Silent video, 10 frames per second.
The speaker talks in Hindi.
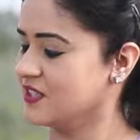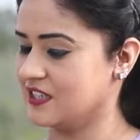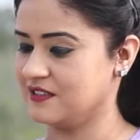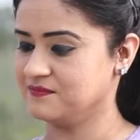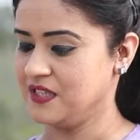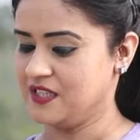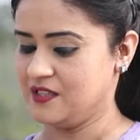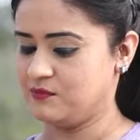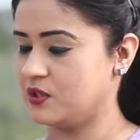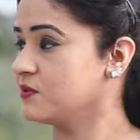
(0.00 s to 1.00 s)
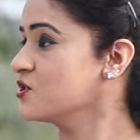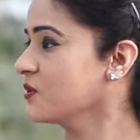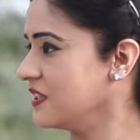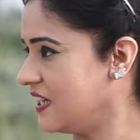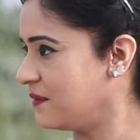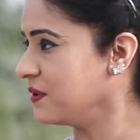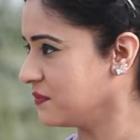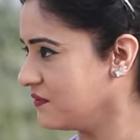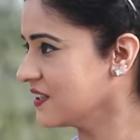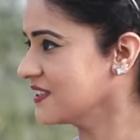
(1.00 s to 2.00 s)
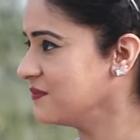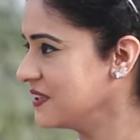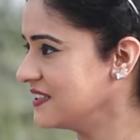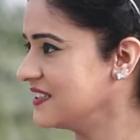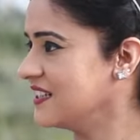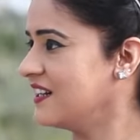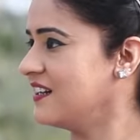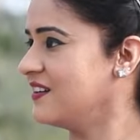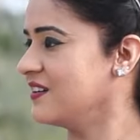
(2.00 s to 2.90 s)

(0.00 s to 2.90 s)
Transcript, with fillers: चलिए बहुत बहुत शुक्रिया आपने अपना वक्त हमें दिया